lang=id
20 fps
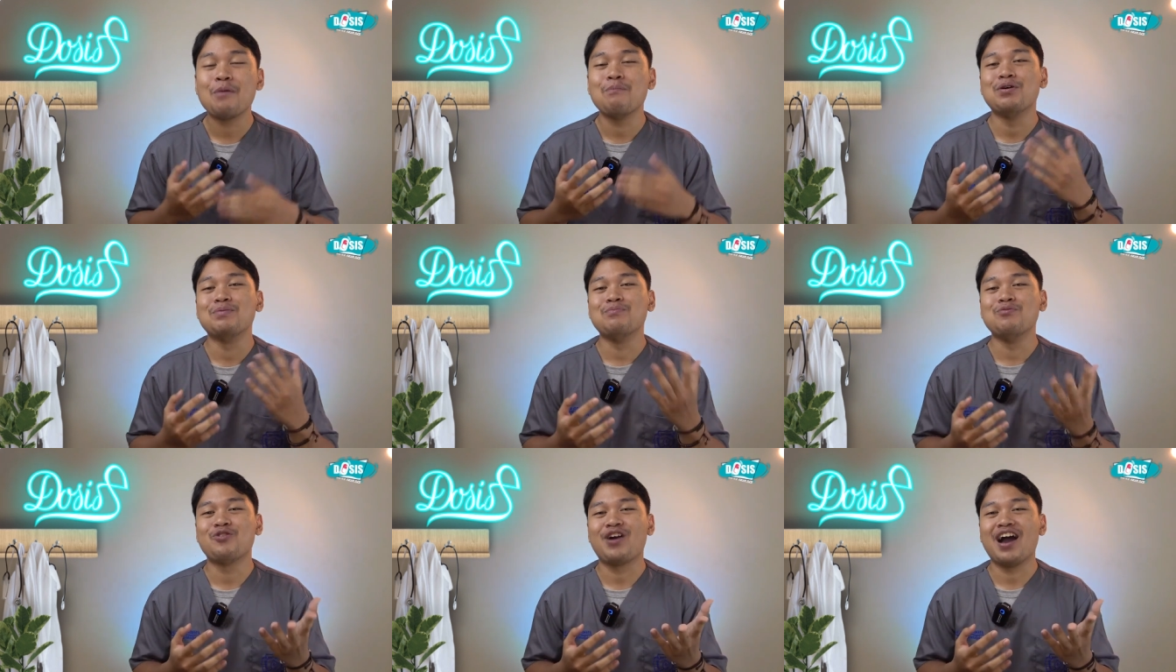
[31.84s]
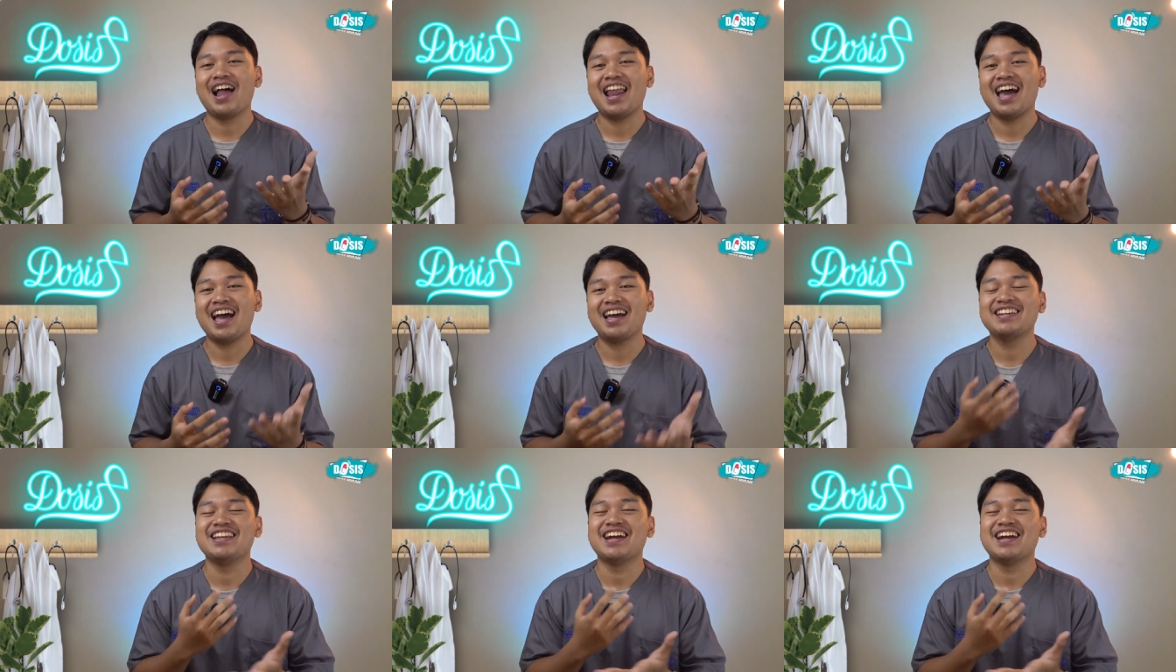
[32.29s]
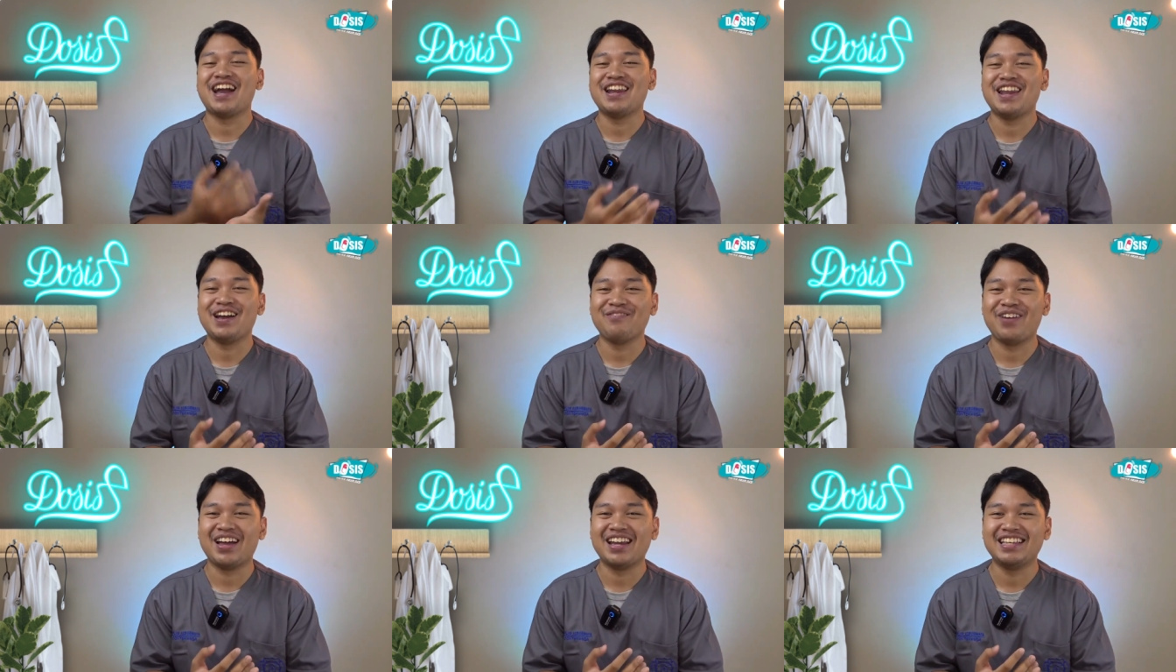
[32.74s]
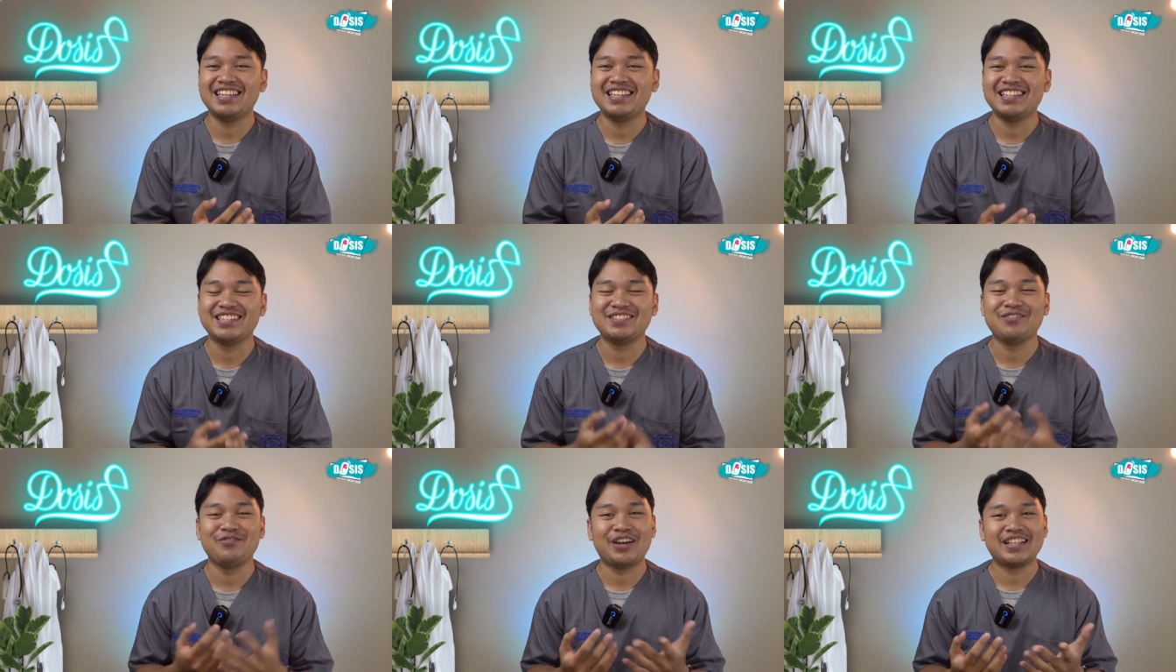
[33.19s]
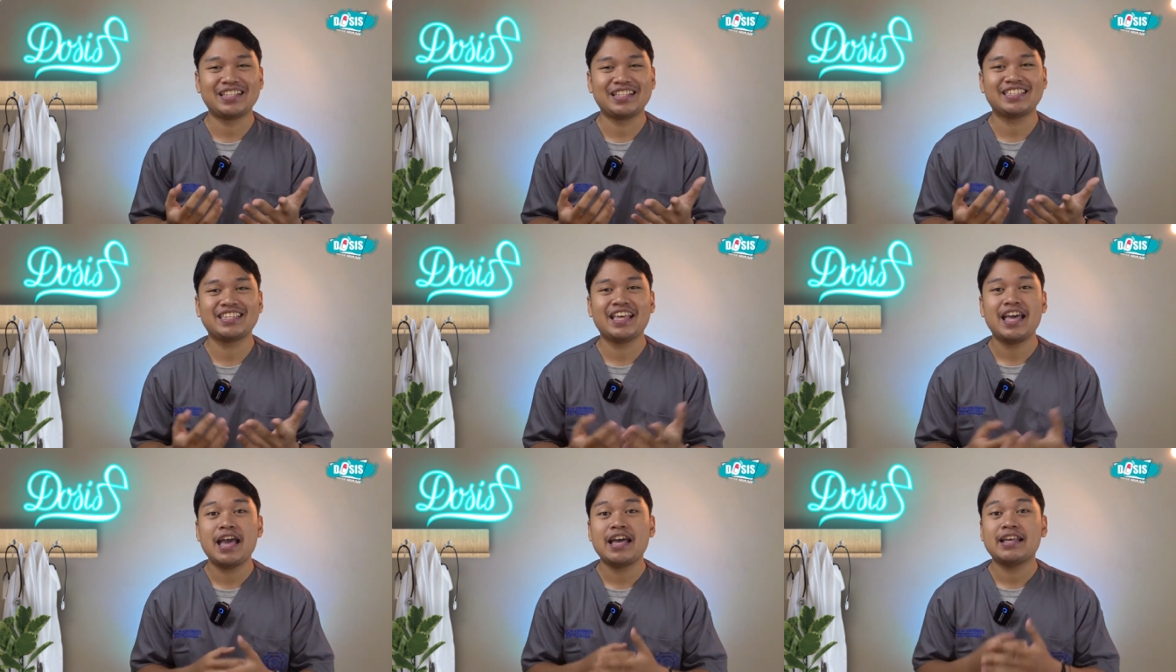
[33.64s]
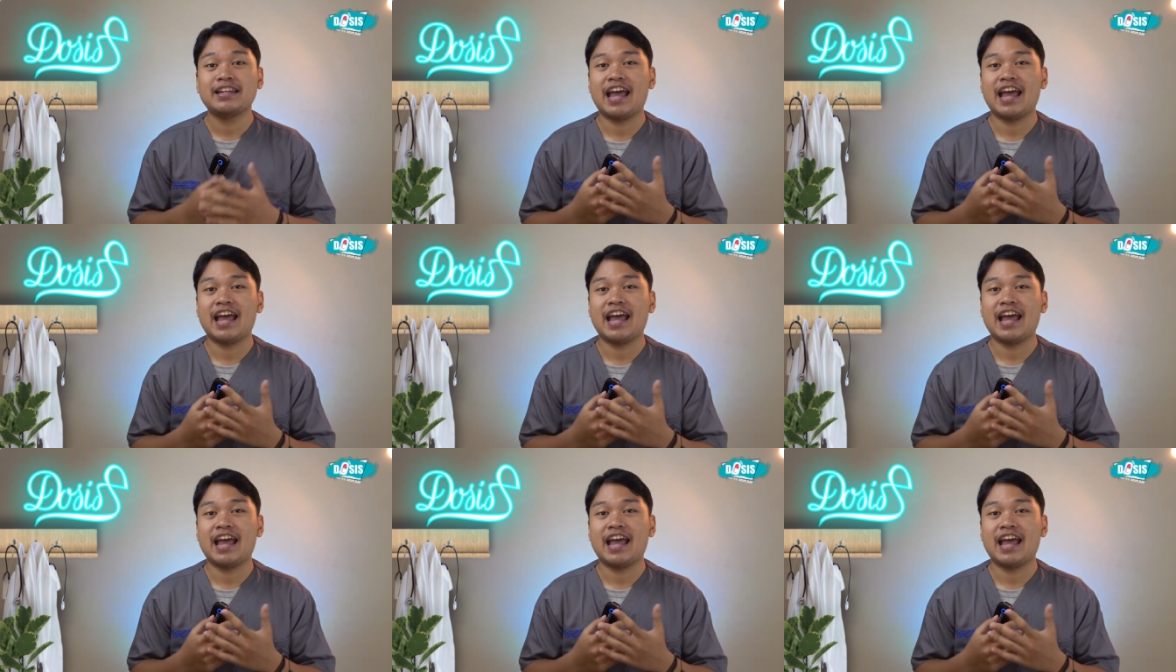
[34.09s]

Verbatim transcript: berbukalah dengan yang manis. Wets.